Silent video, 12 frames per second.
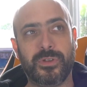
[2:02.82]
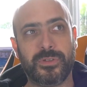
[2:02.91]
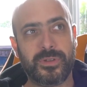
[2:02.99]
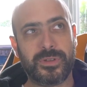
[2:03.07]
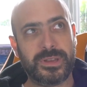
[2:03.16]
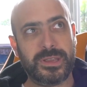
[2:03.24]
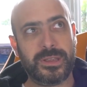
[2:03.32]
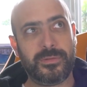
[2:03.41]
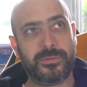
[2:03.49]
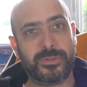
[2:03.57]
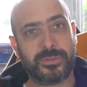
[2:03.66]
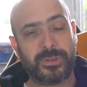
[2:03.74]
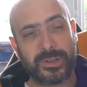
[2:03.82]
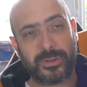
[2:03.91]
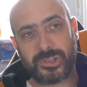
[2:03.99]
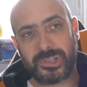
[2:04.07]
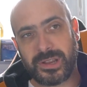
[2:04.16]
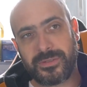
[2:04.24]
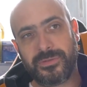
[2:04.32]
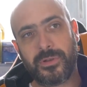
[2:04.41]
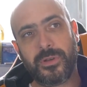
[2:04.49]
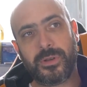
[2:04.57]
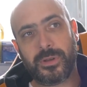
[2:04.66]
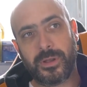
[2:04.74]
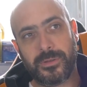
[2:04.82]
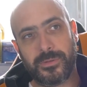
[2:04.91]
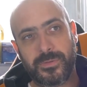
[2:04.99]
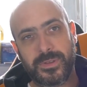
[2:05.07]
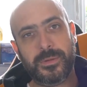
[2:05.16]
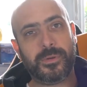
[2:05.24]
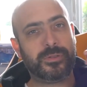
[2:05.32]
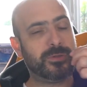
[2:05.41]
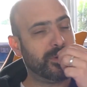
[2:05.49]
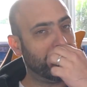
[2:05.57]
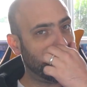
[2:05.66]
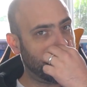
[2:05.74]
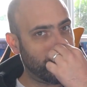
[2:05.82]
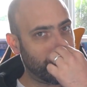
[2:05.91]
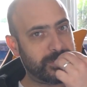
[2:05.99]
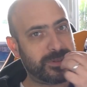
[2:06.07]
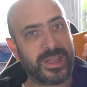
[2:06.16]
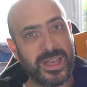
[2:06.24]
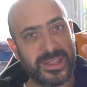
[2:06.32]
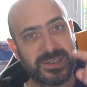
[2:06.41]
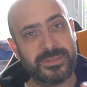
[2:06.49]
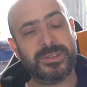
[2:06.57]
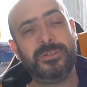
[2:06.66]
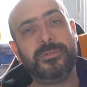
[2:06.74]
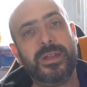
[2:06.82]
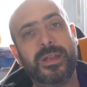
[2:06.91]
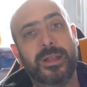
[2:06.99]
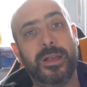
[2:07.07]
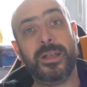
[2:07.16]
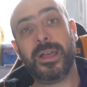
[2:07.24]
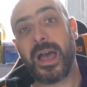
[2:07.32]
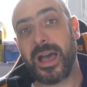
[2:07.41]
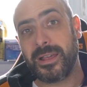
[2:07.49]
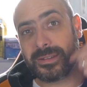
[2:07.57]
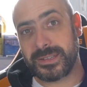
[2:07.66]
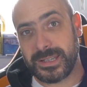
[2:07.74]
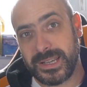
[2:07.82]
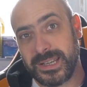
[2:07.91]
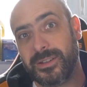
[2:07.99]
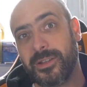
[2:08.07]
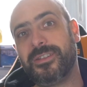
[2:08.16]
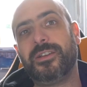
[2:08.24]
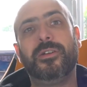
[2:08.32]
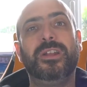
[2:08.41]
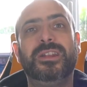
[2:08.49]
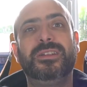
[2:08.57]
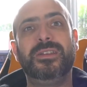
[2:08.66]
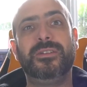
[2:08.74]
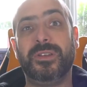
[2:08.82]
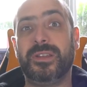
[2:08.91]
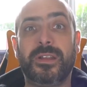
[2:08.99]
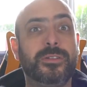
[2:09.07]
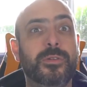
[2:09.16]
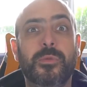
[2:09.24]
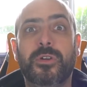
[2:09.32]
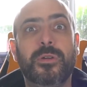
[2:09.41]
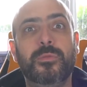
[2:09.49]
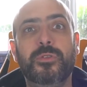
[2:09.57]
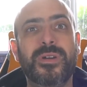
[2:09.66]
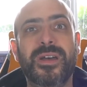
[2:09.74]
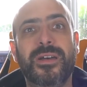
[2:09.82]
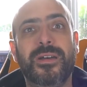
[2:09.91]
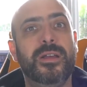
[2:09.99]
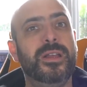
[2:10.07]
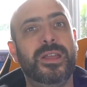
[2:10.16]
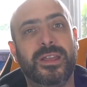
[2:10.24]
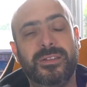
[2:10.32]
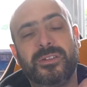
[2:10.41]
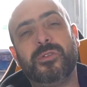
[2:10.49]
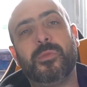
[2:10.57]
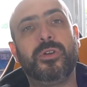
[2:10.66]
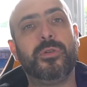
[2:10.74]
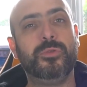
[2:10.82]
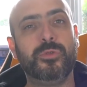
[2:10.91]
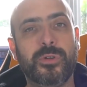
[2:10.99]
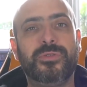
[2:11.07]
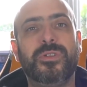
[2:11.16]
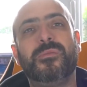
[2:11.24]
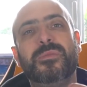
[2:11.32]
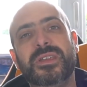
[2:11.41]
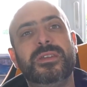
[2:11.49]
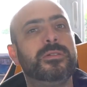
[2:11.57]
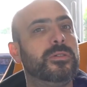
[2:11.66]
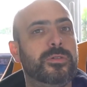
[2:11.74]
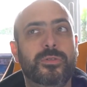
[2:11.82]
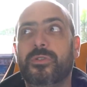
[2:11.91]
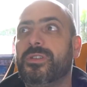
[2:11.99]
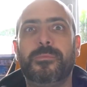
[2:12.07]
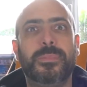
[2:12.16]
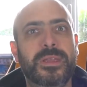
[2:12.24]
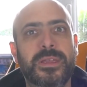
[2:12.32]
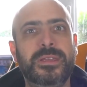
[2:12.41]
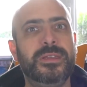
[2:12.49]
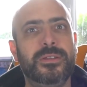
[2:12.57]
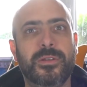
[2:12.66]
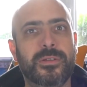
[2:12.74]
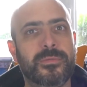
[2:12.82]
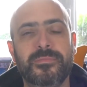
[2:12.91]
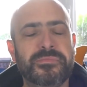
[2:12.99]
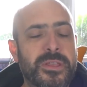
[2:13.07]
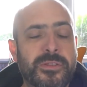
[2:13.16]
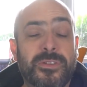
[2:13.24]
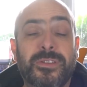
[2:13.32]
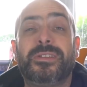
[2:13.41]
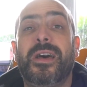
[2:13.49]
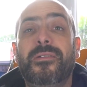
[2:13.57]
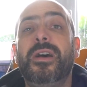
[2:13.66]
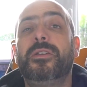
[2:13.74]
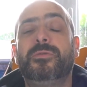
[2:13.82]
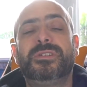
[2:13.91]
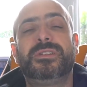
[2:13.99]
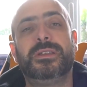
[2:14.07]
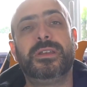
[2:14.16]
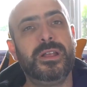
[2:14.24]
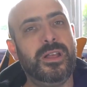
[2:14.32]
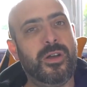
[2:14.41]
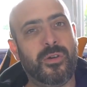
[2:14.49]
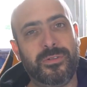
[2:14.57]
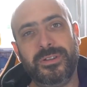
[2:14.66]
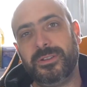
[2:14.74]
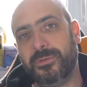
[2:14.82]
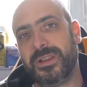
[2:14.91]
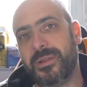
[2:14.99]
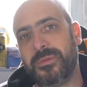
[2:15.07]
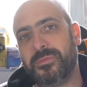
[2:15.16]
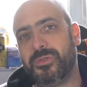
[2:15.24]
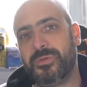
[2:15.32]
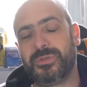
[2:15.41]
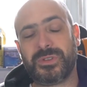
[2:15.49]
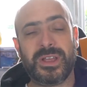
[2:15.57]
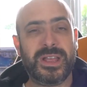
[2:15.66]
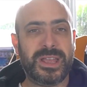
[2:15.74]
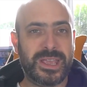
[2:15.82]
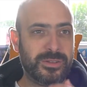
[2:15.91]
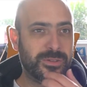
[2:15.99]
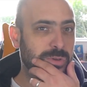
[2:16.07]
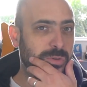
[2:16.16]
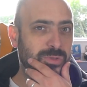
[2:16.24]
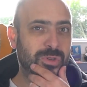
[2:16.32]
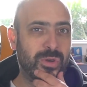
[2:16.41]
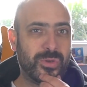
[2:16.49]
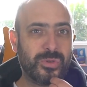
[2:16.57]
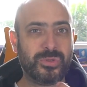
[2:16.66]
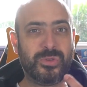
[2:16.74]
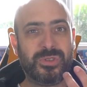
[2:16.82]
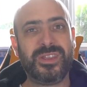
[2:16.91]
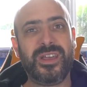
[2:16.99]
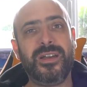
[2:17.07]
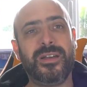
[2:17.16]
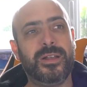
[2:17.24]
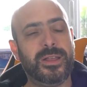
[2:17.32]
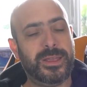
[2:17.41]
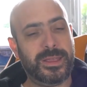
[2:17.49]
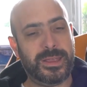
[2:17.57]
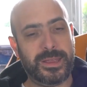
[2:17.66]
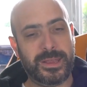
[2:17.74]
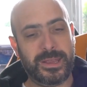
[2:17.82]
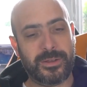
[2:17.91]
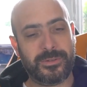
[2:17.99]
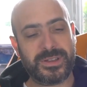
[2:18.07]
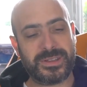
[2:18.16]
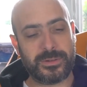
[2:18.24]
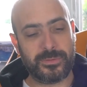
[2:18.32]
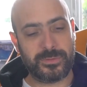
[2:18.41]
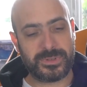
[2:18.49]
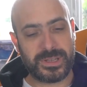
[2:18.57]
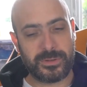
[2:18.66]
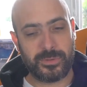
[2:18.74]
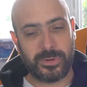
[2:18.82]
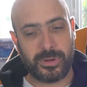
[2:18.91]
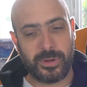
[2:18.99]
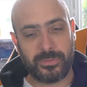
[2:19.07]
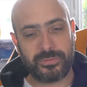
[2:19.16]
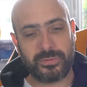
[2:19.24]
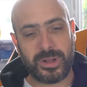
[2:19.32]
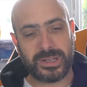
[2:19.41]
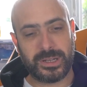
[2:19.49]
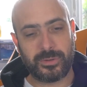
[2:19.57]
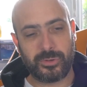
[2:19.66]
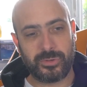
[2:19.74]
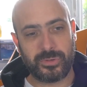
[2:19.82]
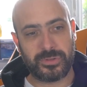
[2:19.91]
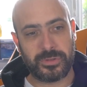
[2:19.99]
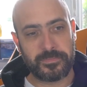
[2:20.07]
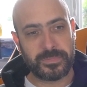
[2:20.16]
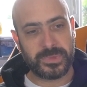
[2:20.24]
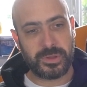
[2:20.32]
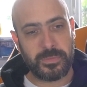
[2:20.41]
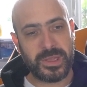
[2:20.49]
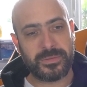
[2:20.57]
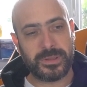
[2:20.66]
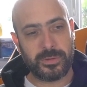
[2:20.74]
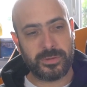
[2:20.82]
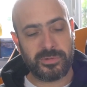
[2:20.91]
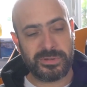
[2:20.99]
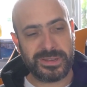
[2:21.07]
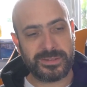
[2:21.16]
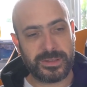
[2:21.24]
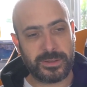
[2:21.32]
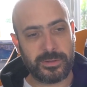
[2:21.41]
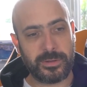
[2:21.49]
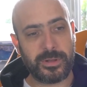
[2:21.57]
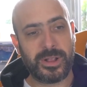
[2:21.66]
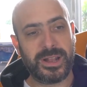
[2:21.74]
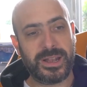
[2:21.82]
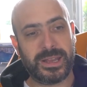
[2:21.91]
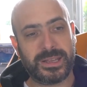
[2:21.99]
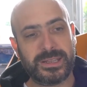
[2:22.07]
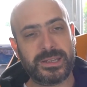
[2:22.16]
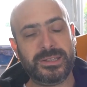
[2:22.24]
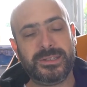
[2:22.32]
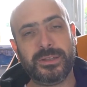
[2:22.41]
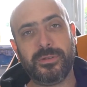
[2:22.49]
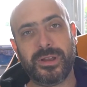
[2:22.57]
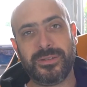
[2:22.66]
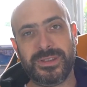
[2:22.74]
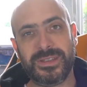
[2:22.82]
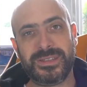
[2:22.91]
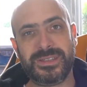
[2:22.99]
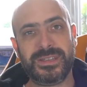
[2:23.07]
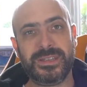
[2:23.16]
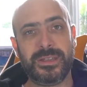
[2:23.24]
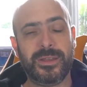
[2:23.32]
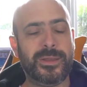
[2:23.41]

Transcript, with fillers: entendez, vous entendez que chaque feuille vibre sur une fréquence individuelle, inscrite dans un collectif, exactement comme l'humain, exactement comme nous en famille, euh, dans un pays, dans, un travail aussi. On fait tous la même chose. Et donc on se rend compte de ça, et, en fait ça nous, ça nous renvoie à quelque chose de, merveilleux et d'unique, c'est que la qualité de la vie ici,